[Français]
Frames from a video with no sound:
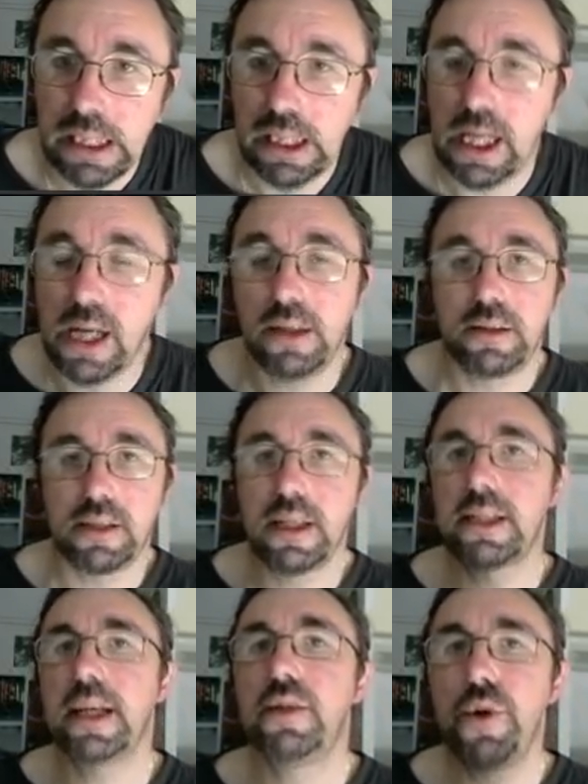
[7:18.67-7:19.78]
Là, cet
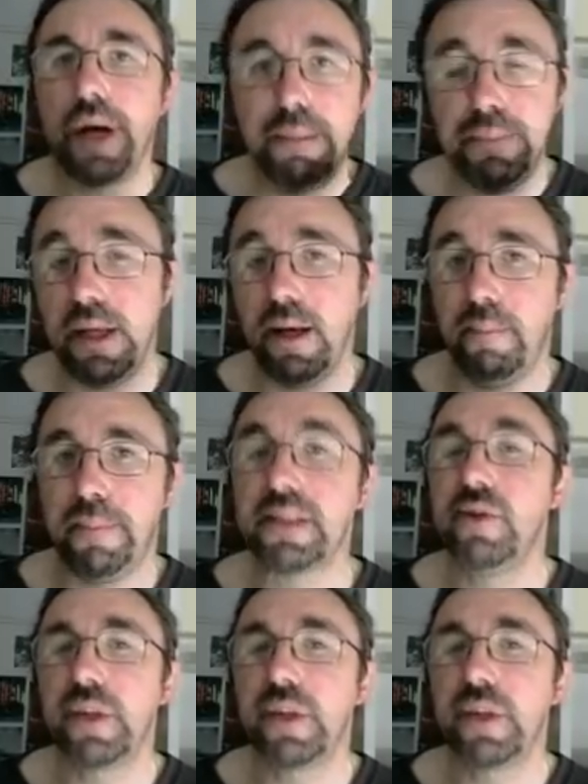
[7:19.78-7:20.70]
installateur est bien parce qu'il